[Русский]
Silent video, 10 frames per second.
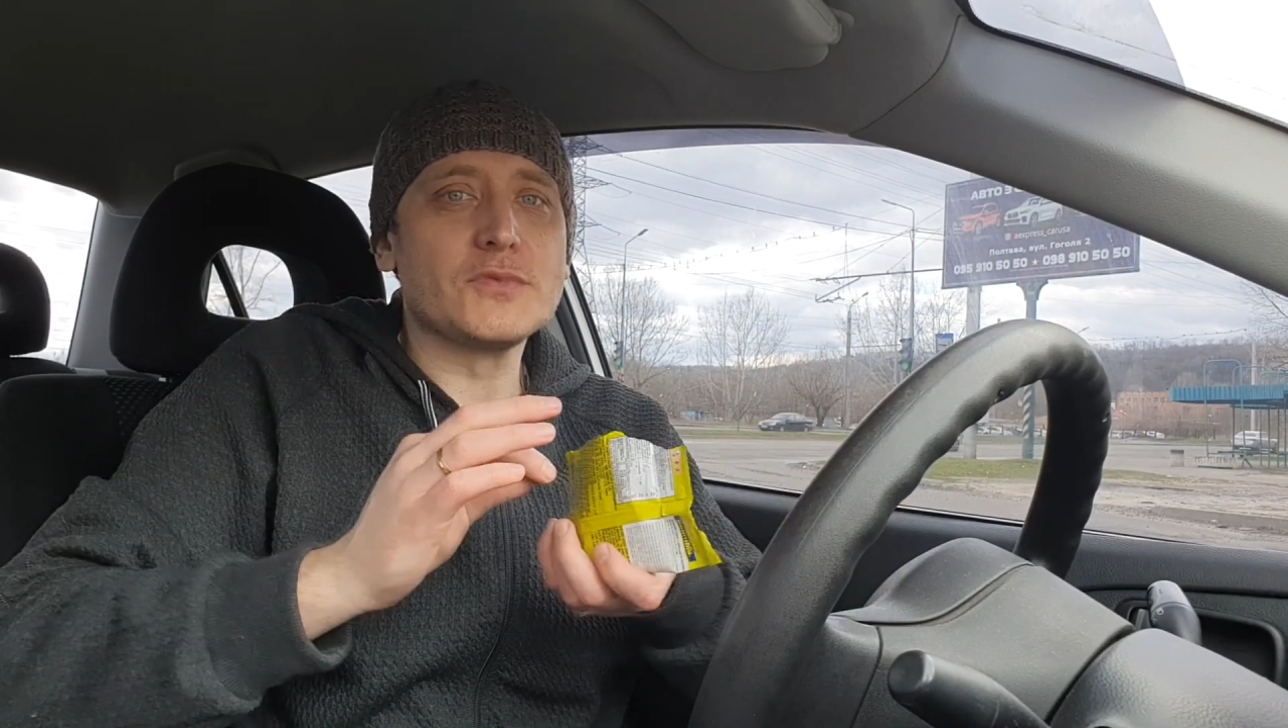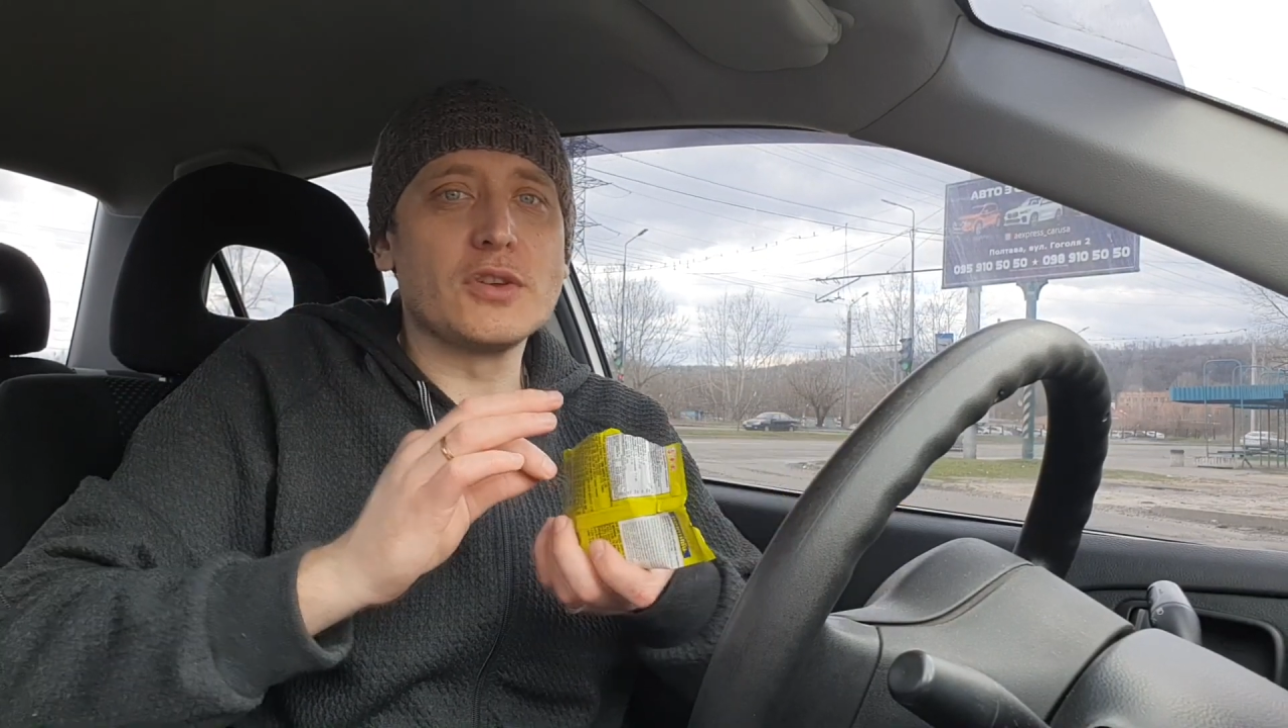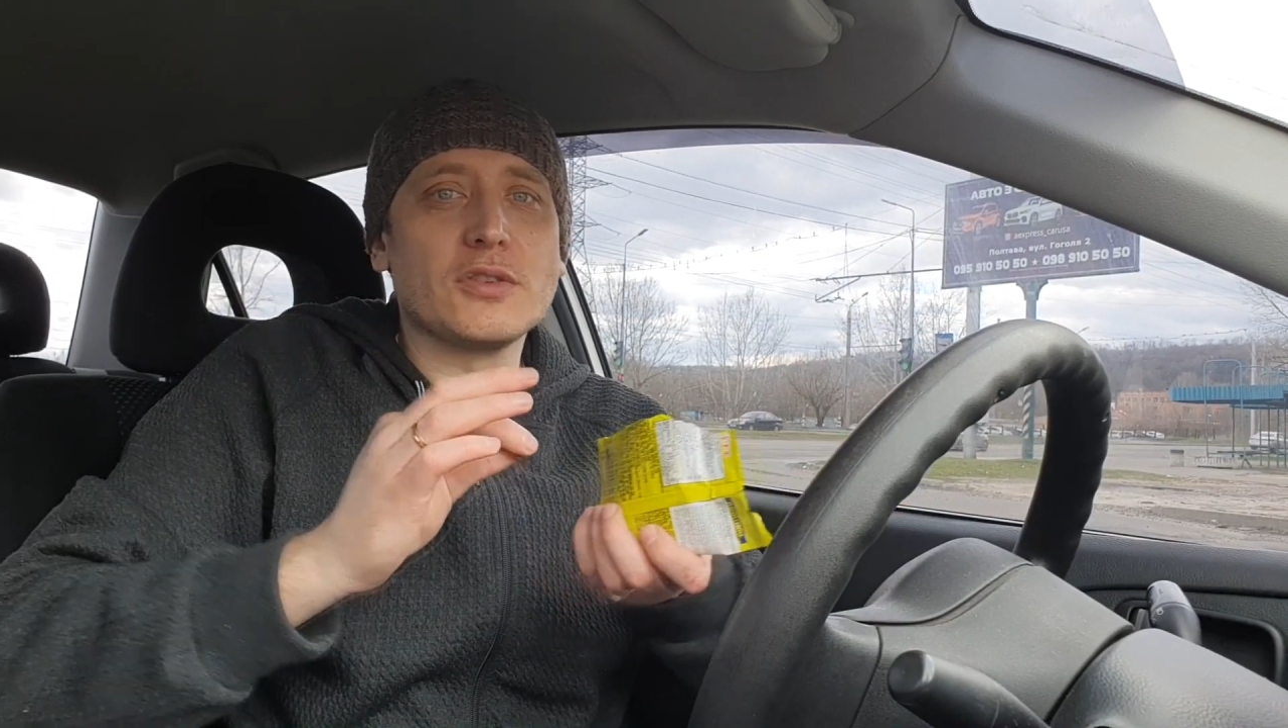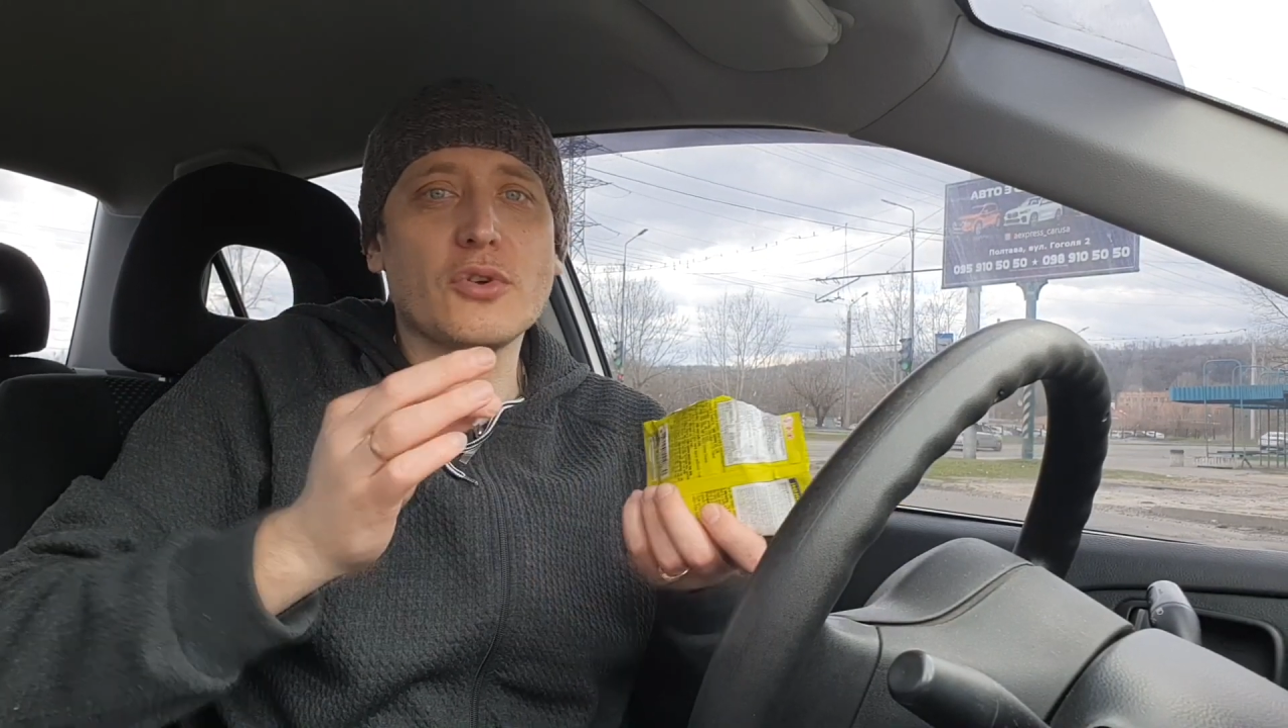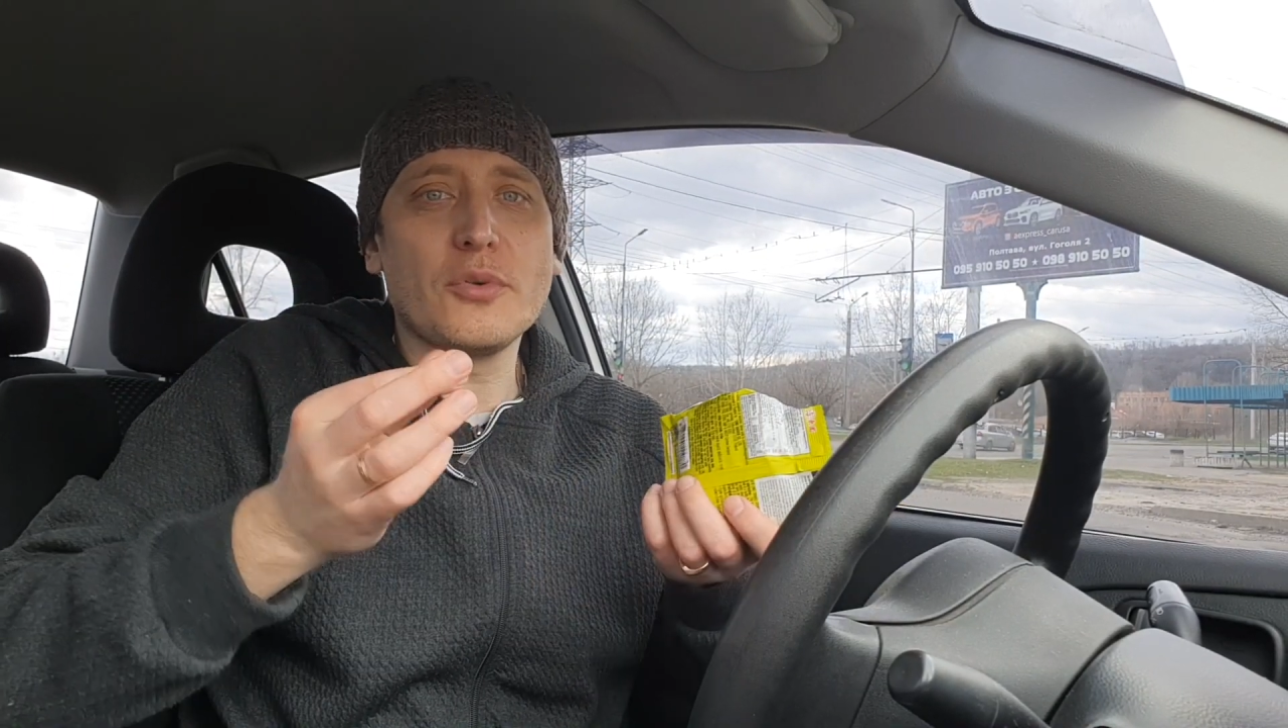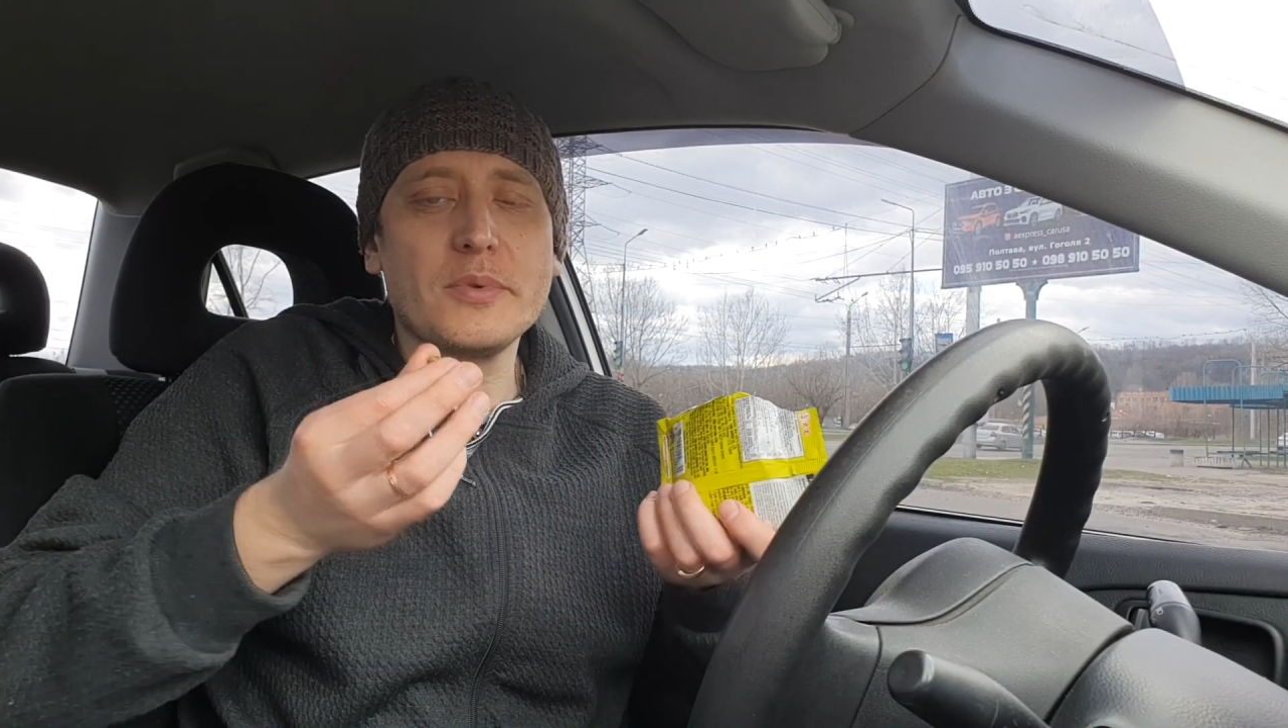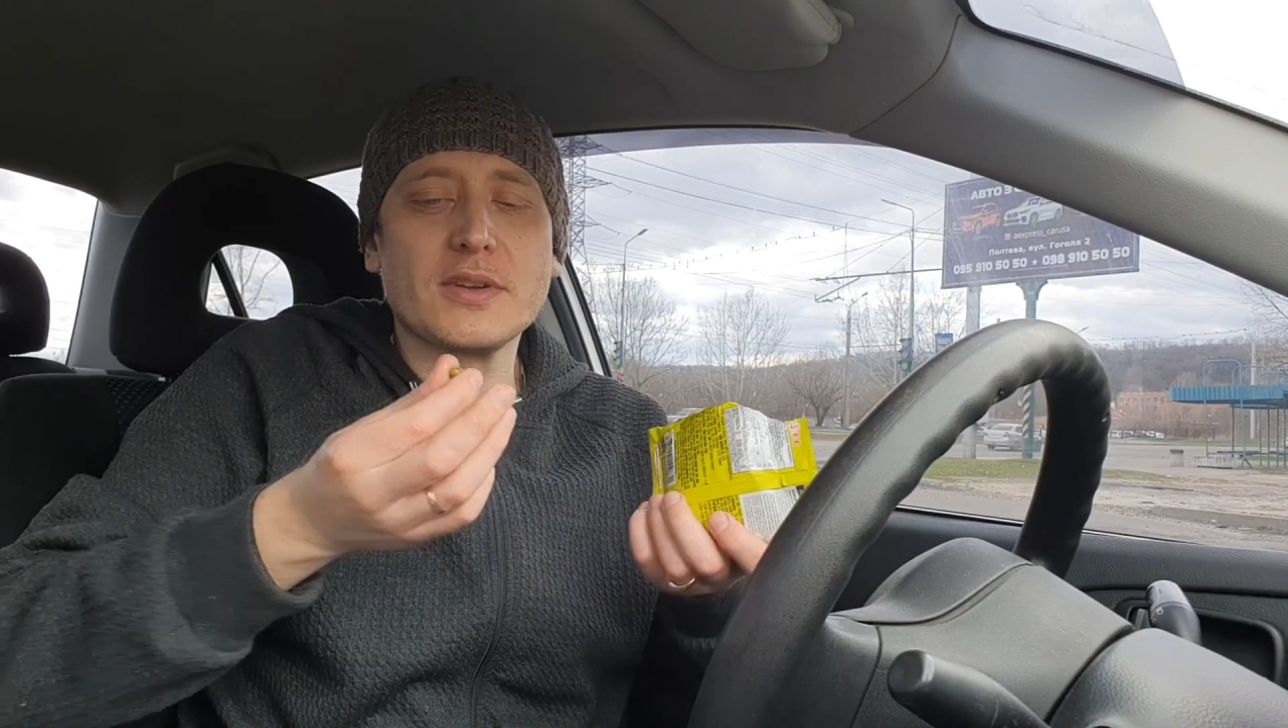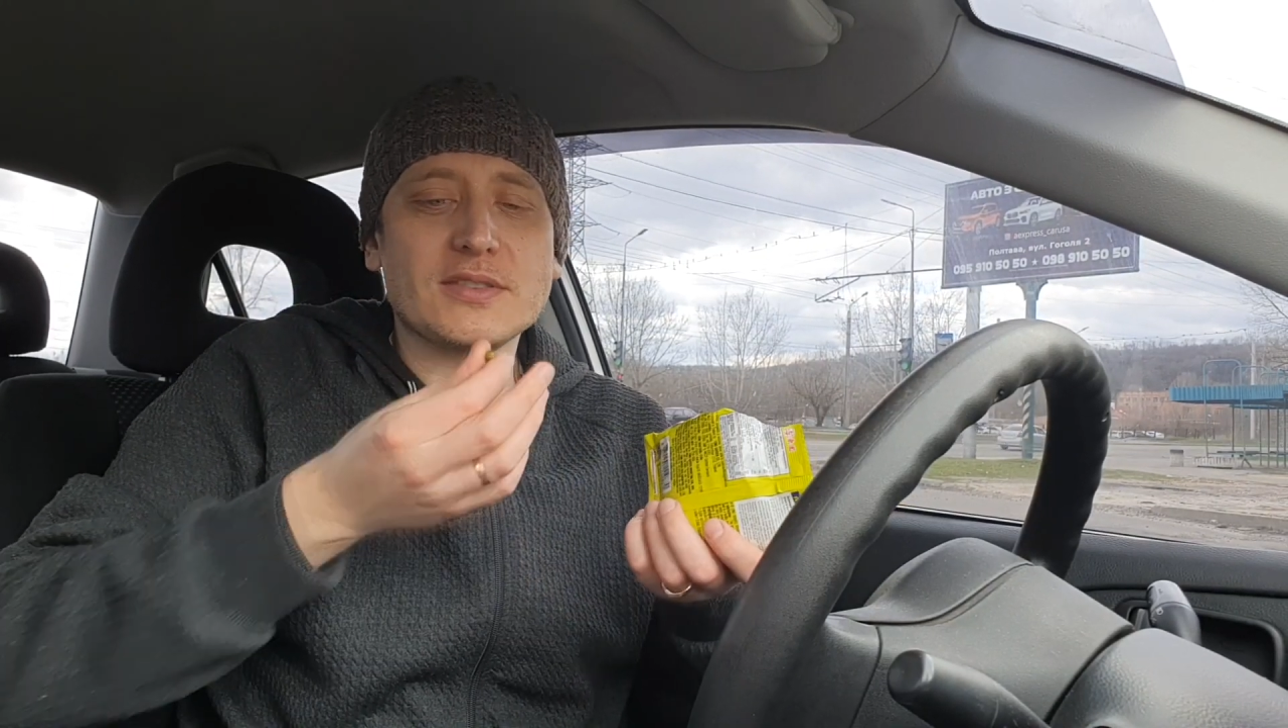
и он такой и